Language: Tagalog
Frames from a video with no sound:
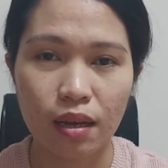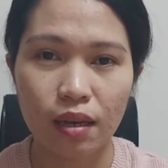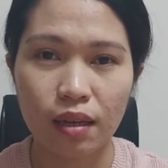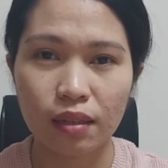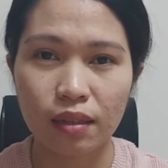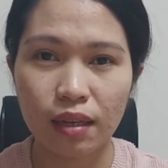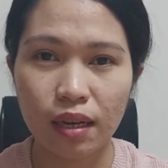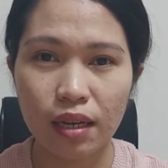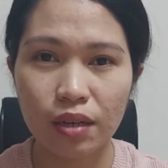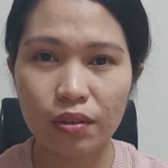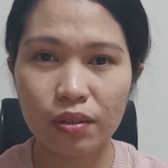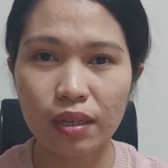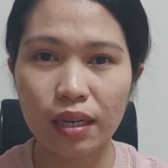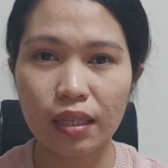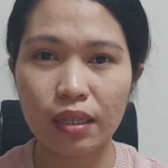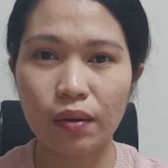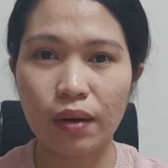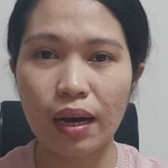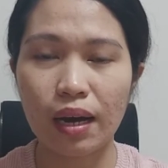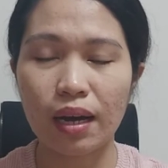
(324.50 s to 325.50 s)
na ayun nga
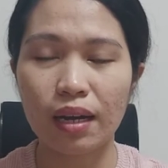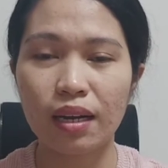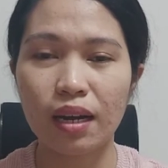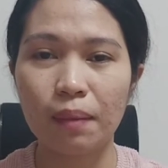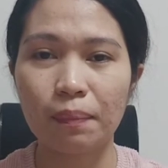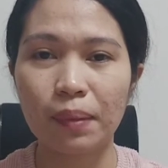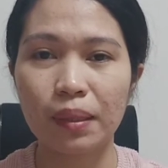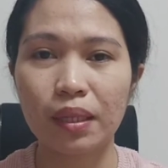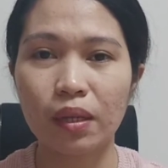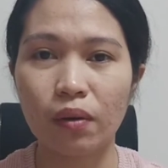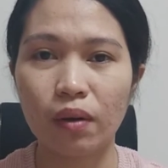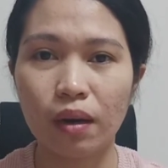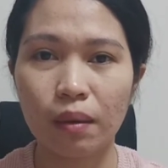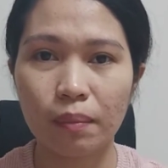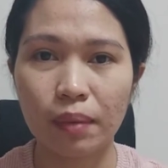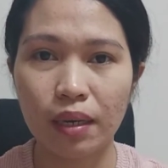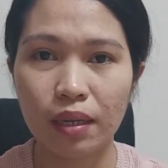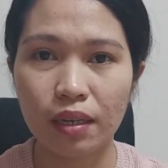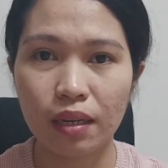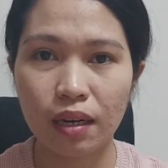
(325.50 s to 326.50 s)
daw, hahanapan daw
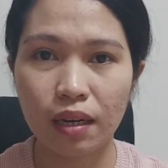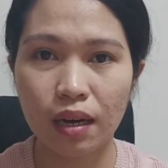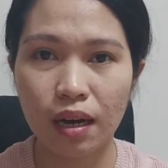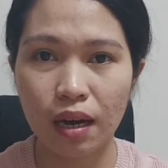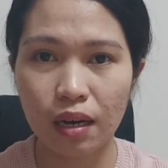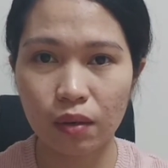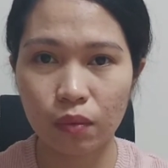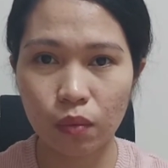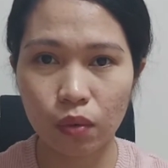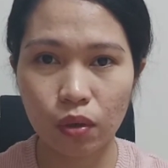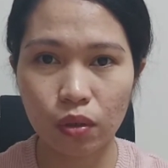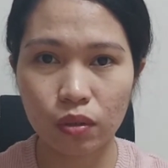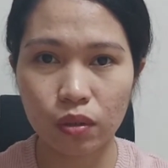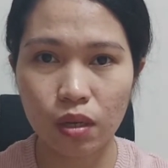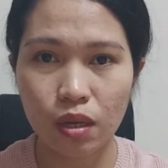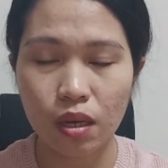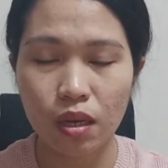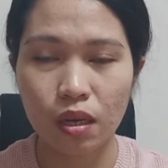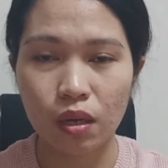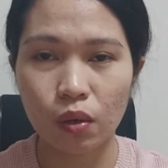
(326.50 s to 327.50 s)
kami ng hagwon
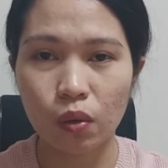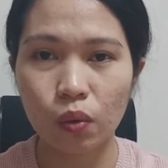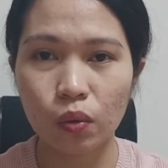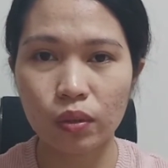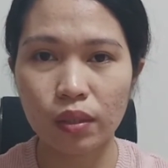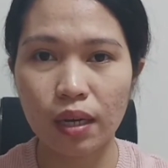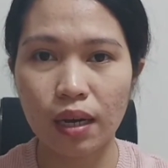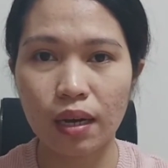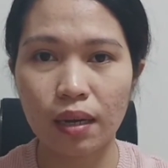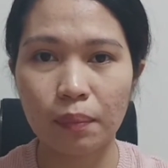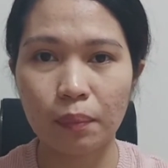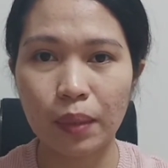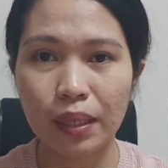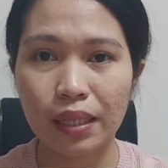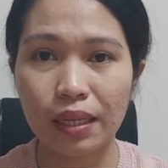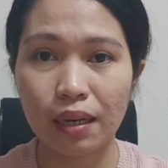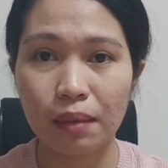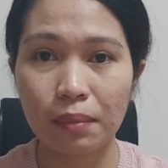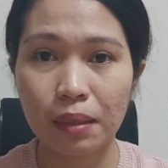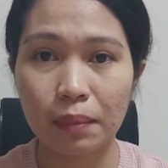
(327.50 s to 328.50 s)
kung saan pwede
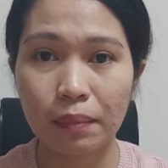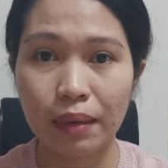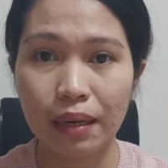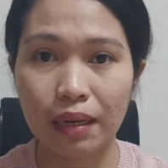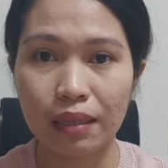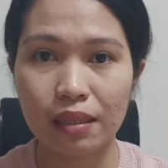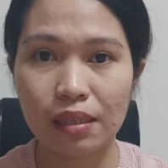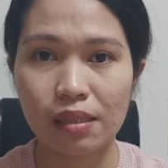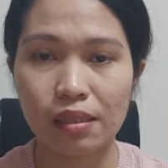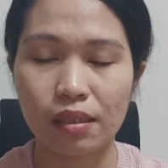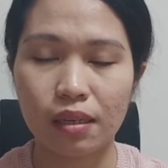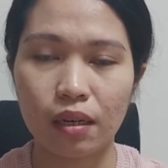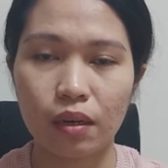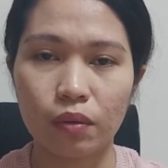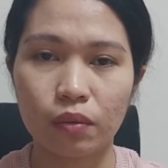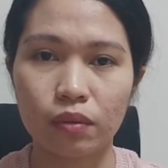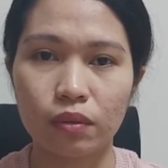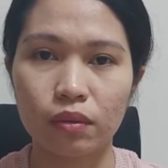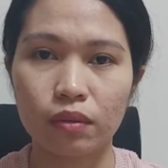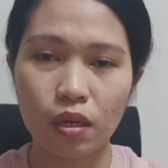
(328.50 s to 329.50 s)
kaming
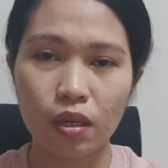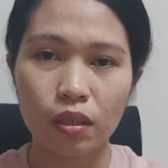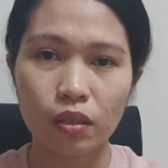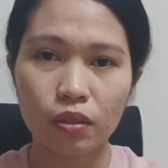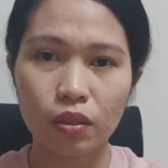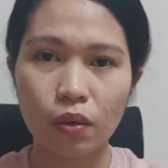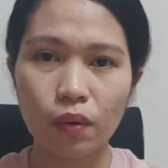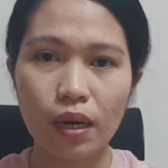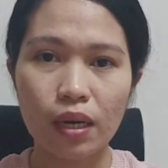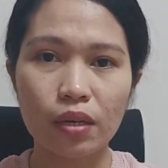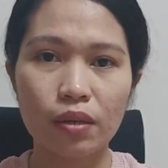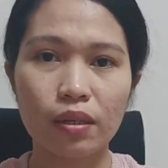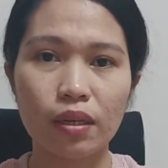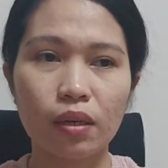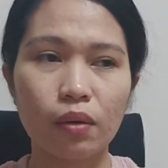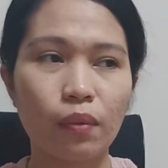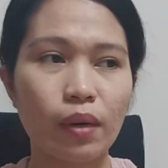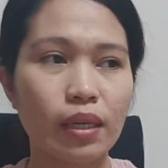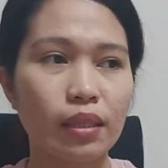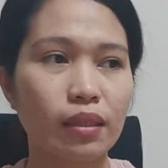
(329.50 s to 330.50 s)
makadiscount. So, ayun,
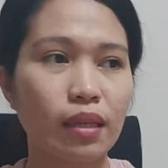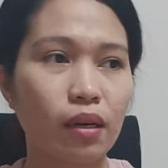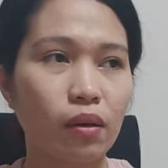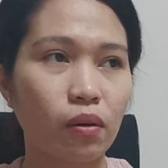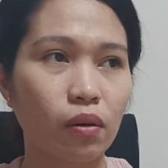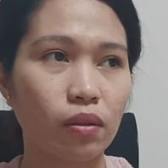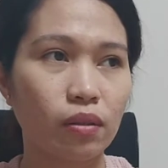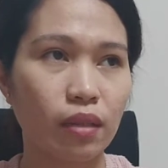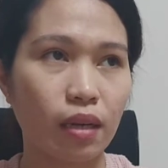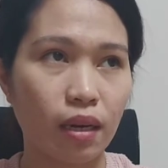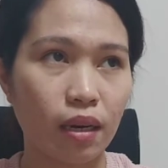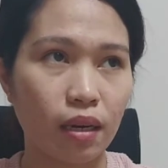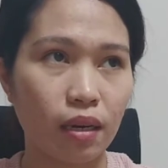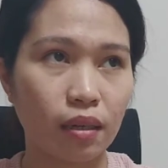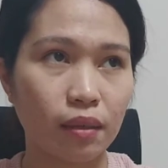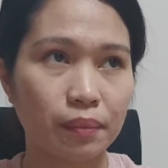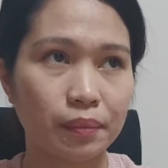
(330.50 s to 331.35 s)
nag-wait ako ng